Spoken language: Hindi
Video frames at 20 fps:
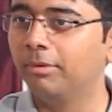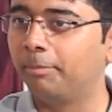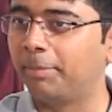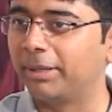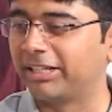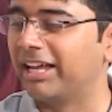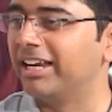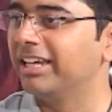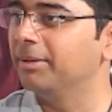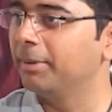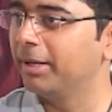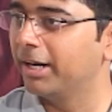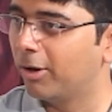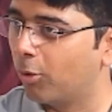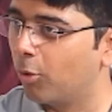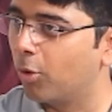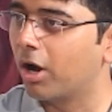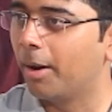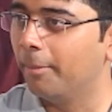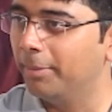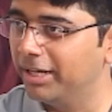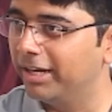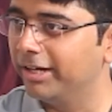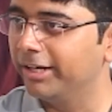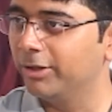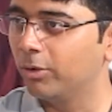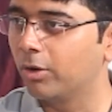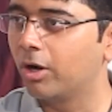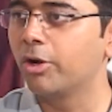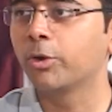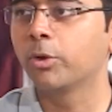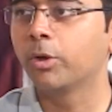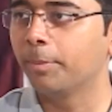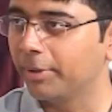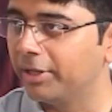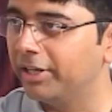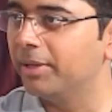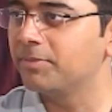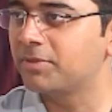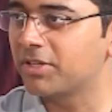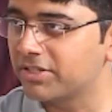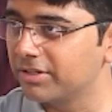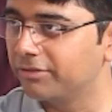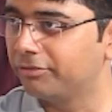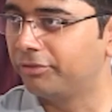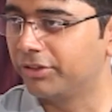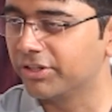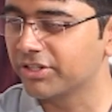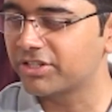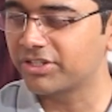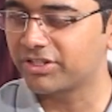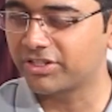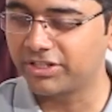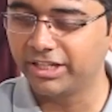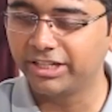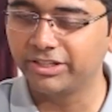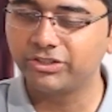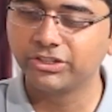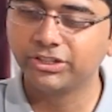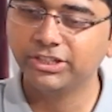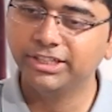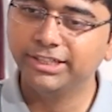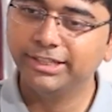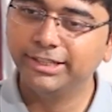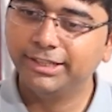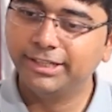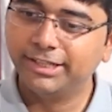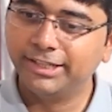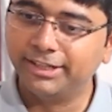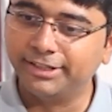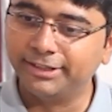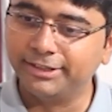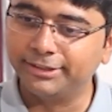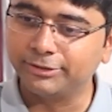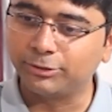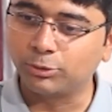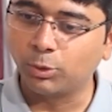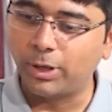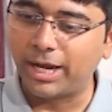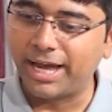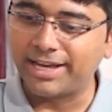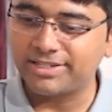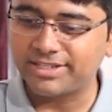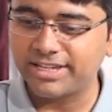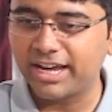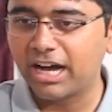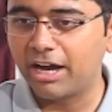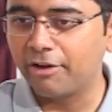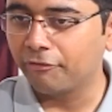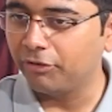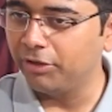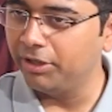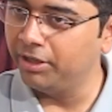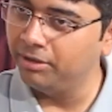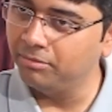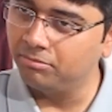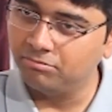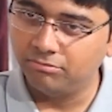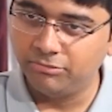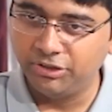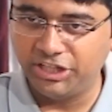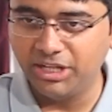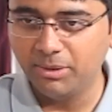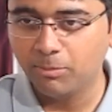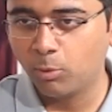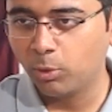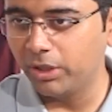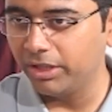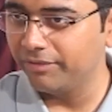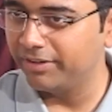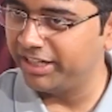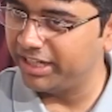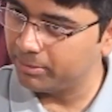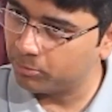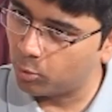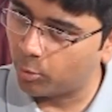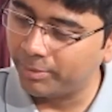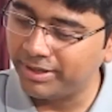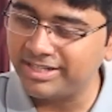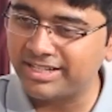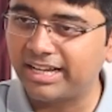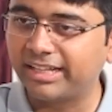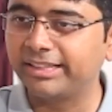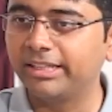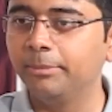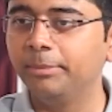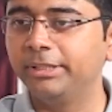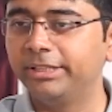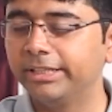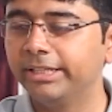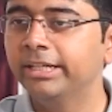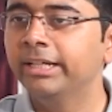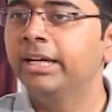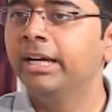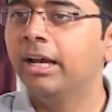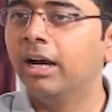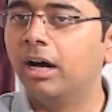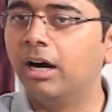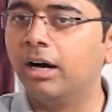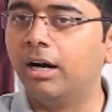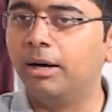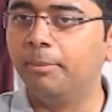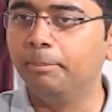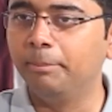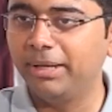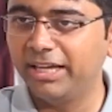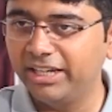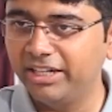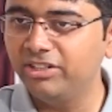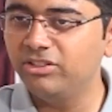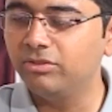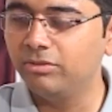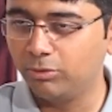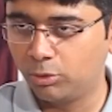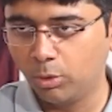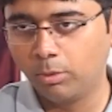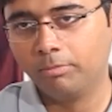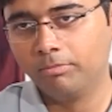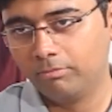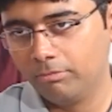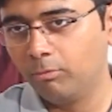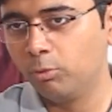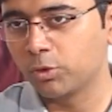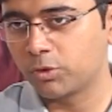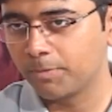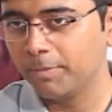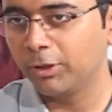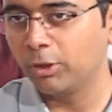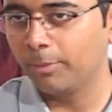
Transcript: पता नहीं मेरा होगा भी या नहीं होगा क्योंकि प्रिलिम्स इज़ द फर्स्ट स्टेज तो ऐसे काफ़ी डीमोटिवेटिंग मोमेंट्स आते भी थे uh, मेरी तो उसमें